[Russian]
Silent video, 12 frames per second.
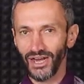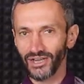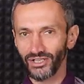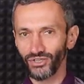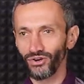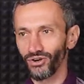
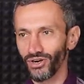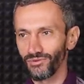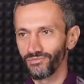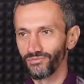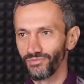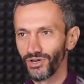
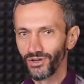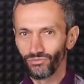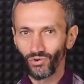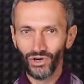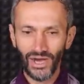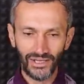актером
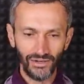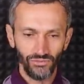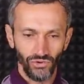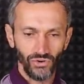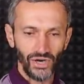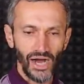Муратом
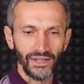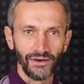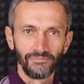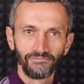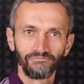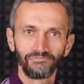
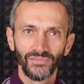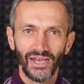Куканом